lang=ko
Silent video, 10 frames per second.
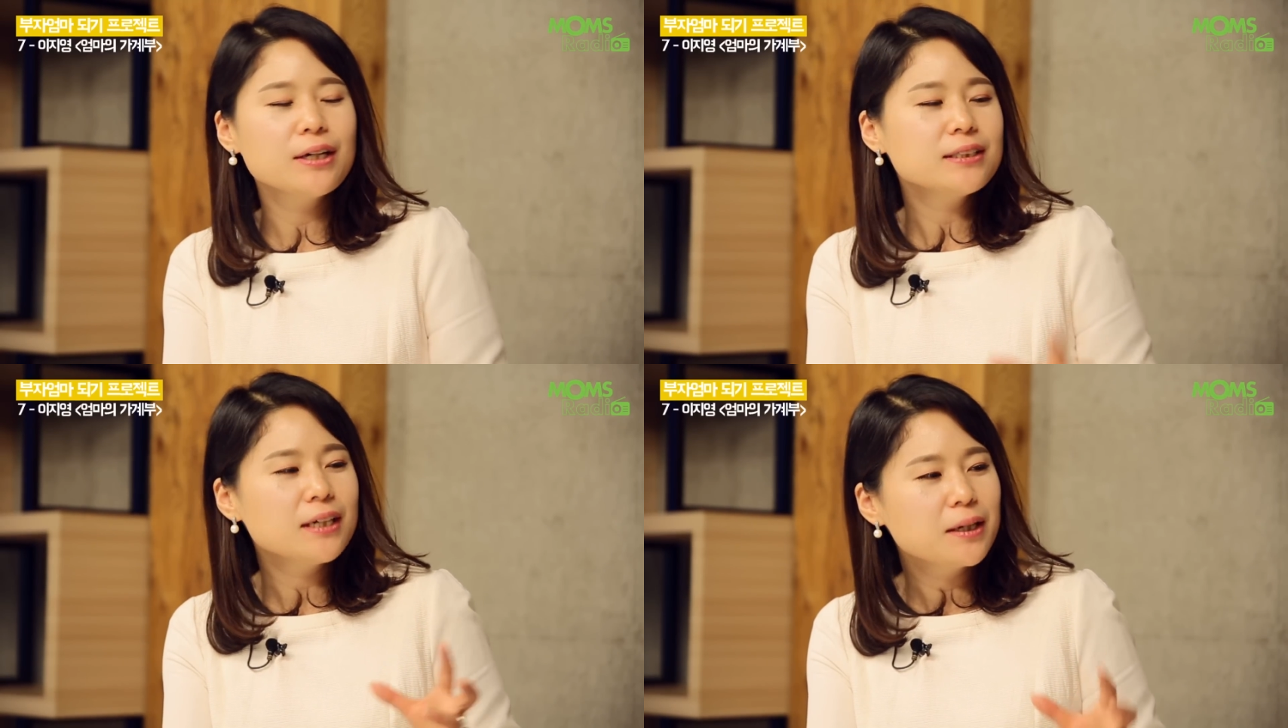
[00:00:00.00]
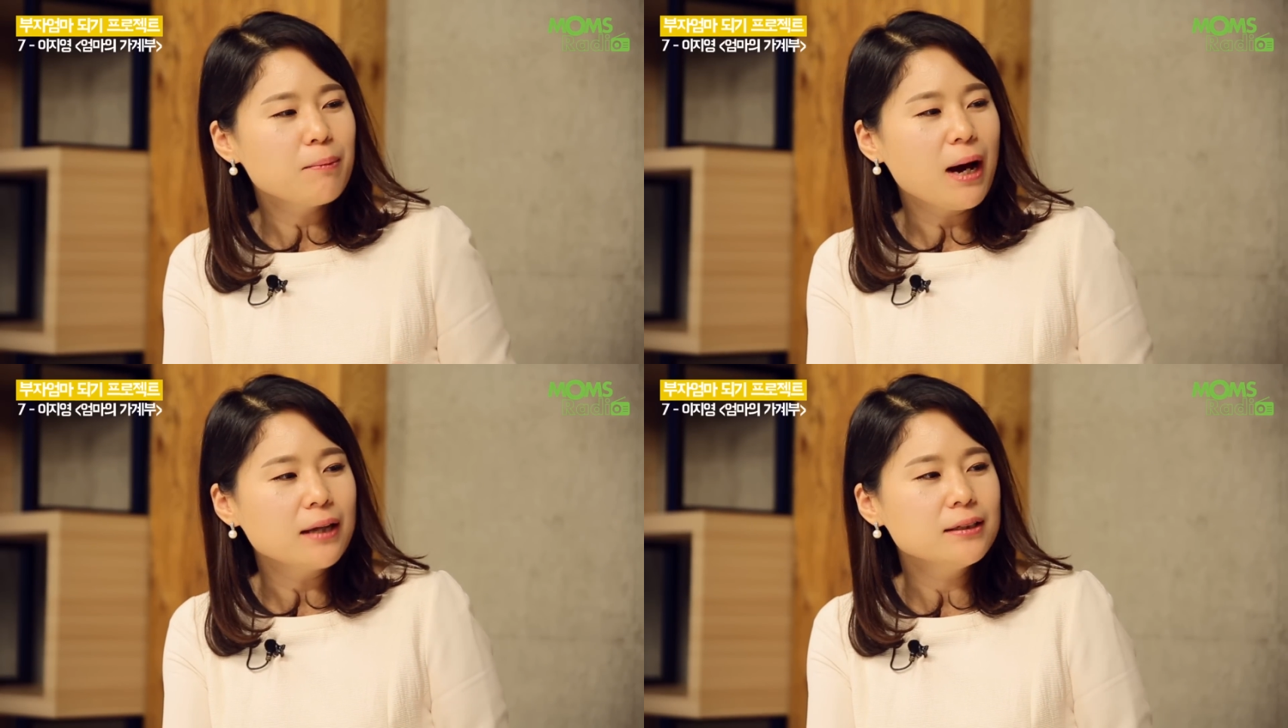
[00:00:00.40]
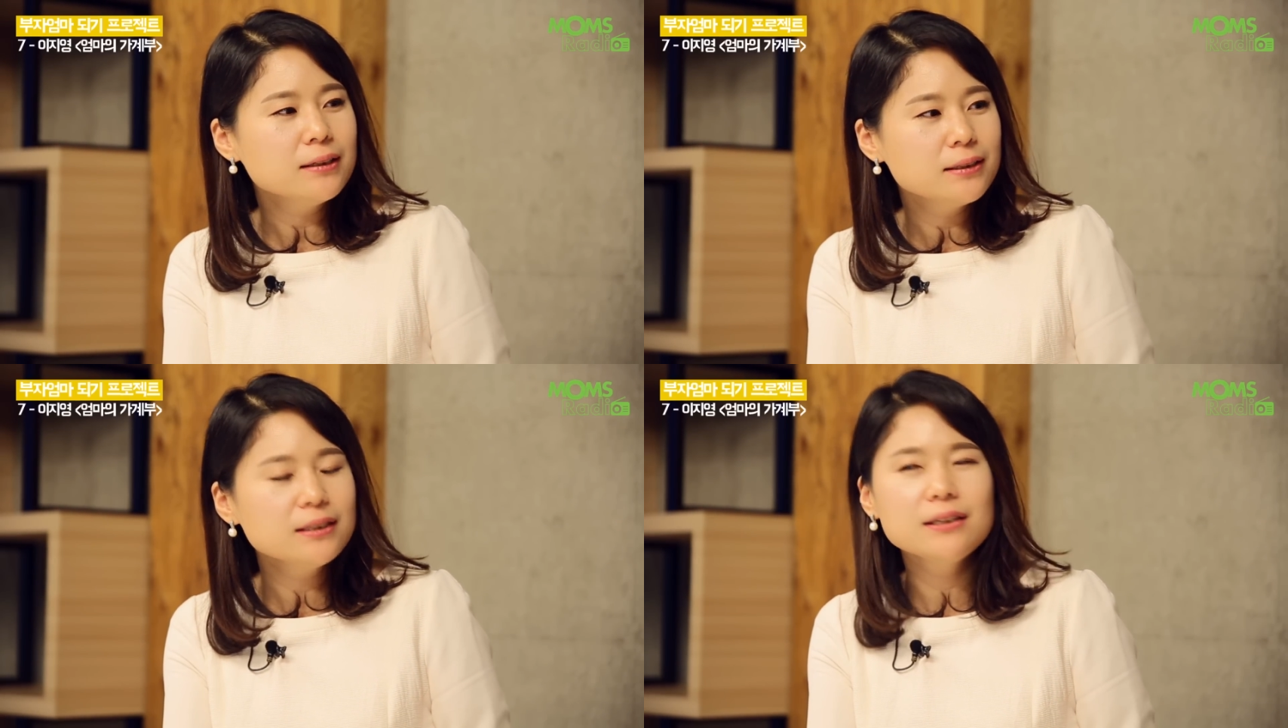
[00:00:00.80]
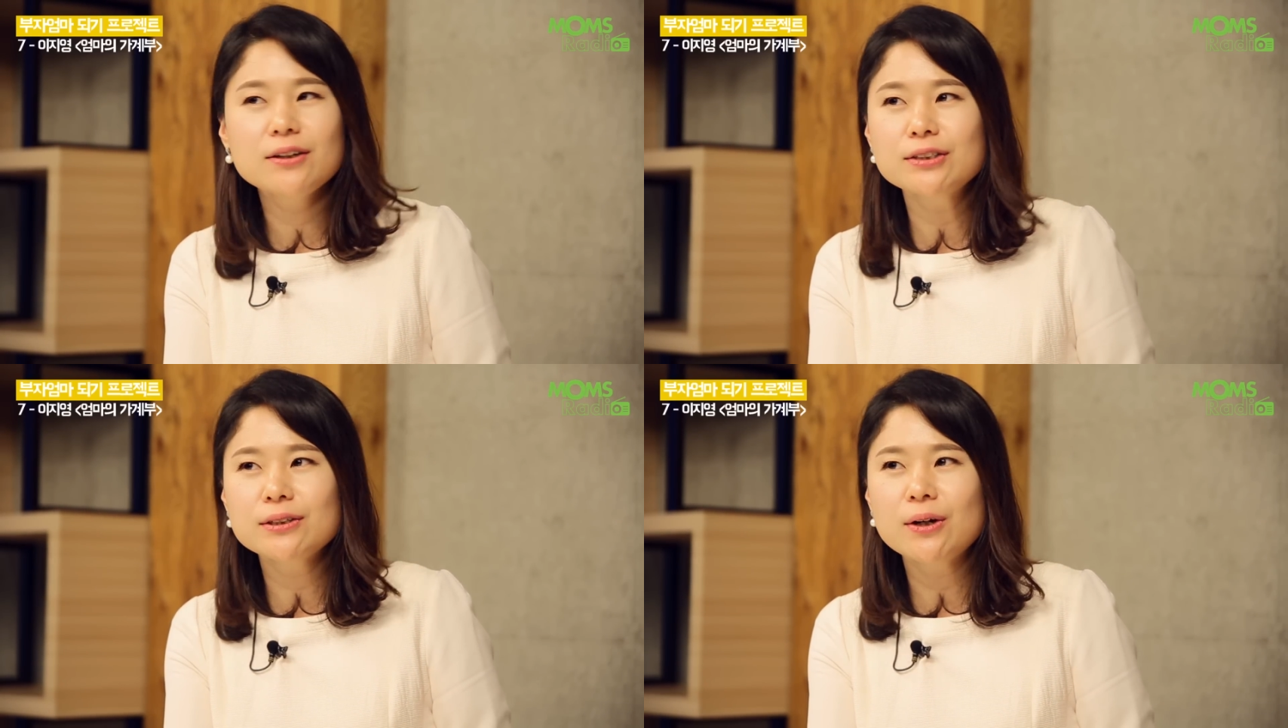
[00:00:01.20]
굉장히 많은 음.
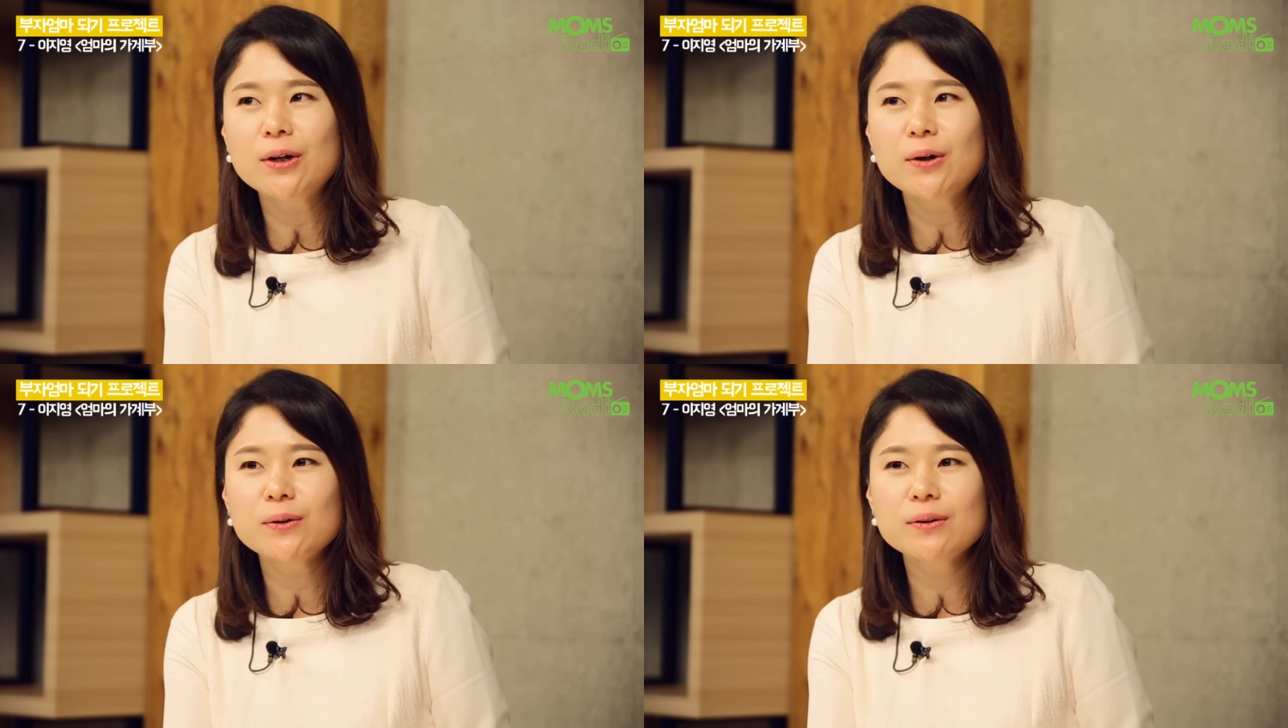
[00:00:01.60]
시기였어요.